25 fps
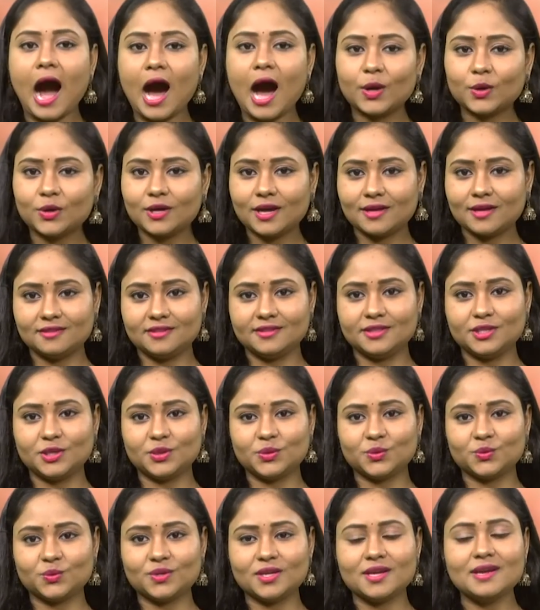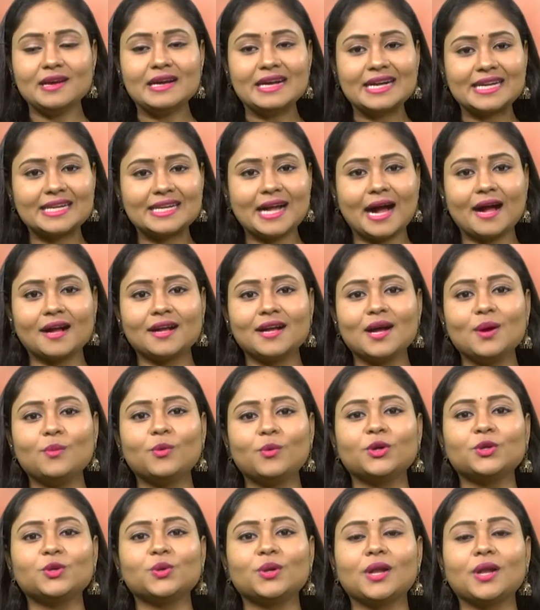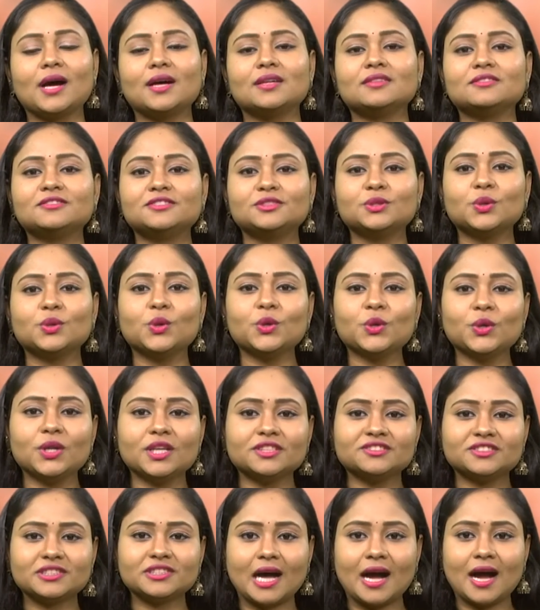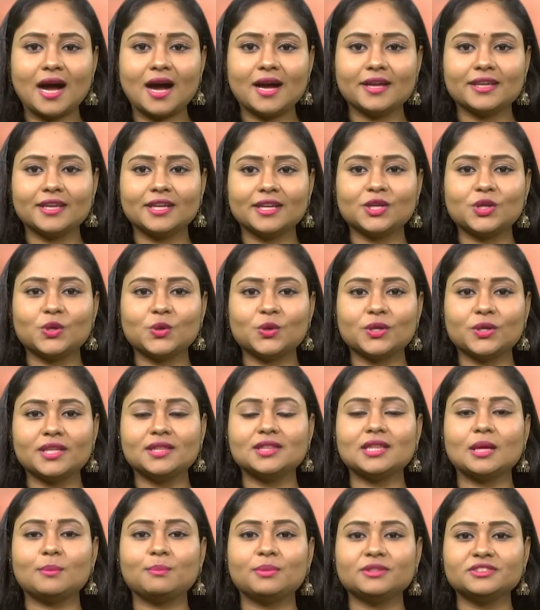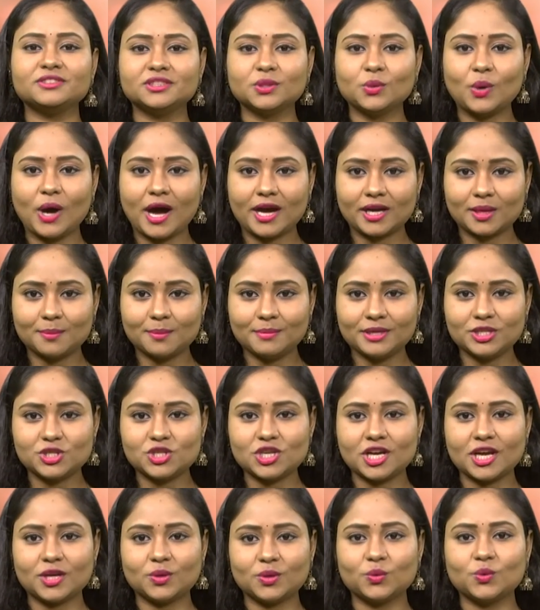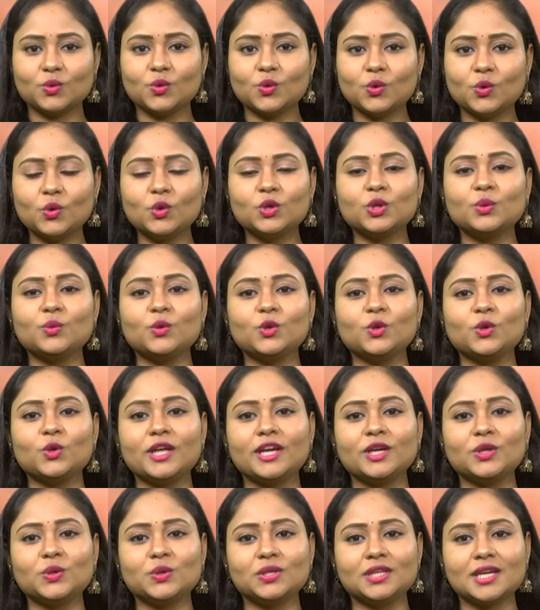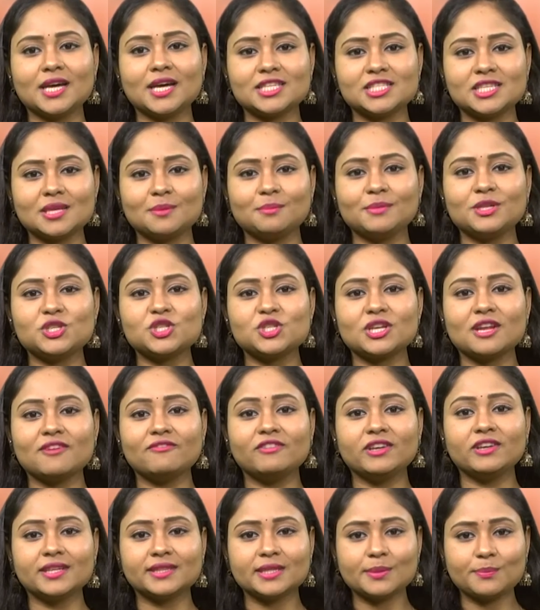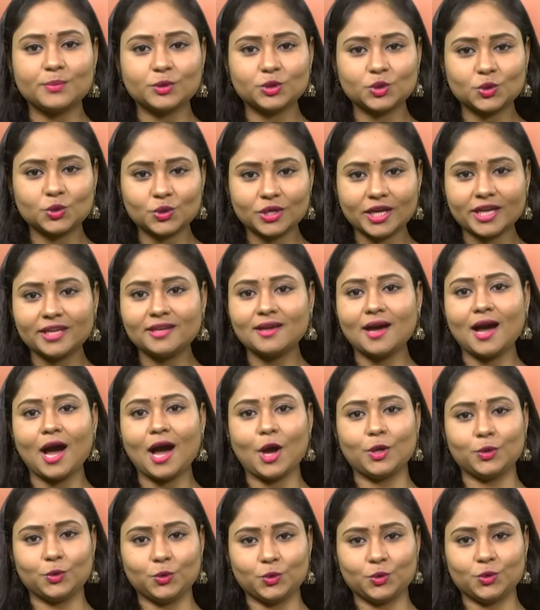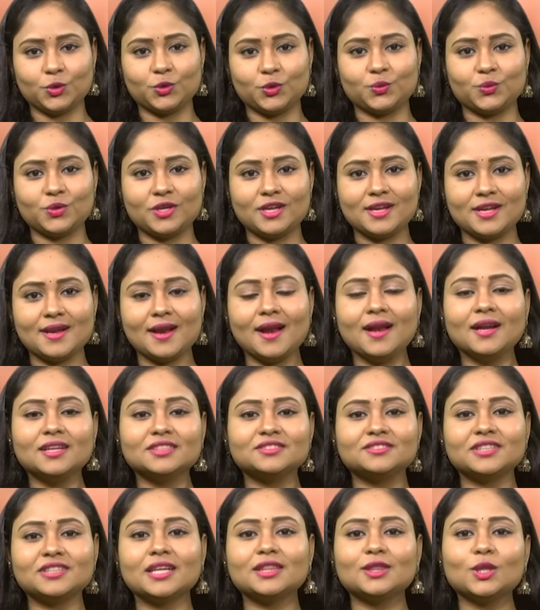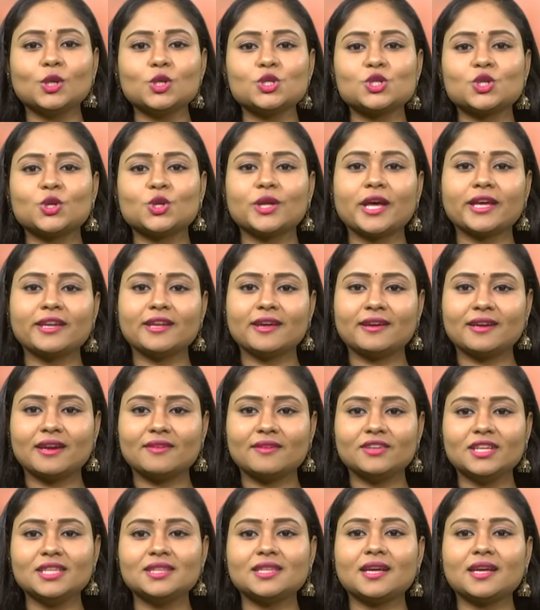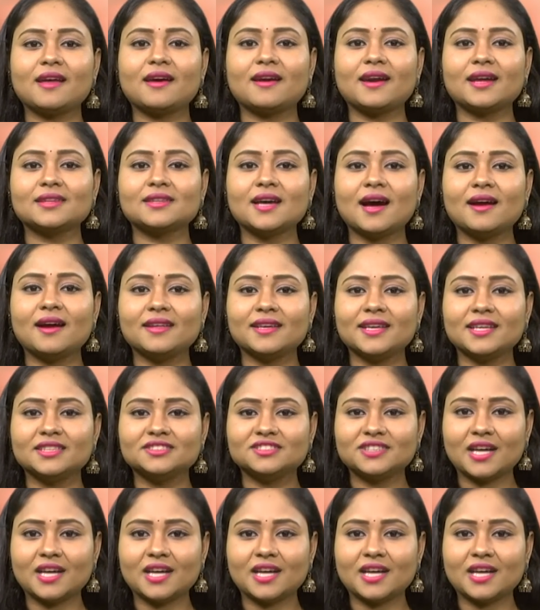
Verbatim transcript: అరుణాదిత్యుడు గంగ ఒడ్డున సూర్యుని సహాయం కోరి తపస్సు ఆరంభించాడు ఉరువులు లేకుండా జన్మించిన వినతపుత్రుడైన అనూరుడు సంతుష్టుడైన రవి తన రథానికి